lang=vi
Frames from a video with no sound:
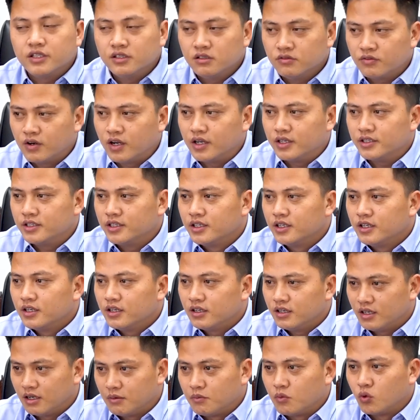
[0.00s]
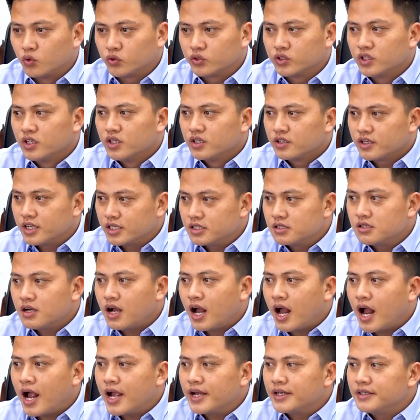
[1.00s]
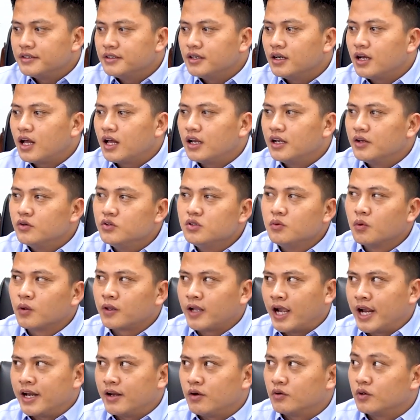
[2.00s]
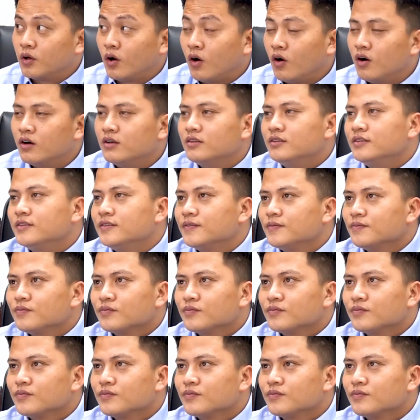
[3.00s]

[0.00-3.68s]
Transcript: như vậy, là một. Cái thứ hai nữa là nếu như một ngày nào đó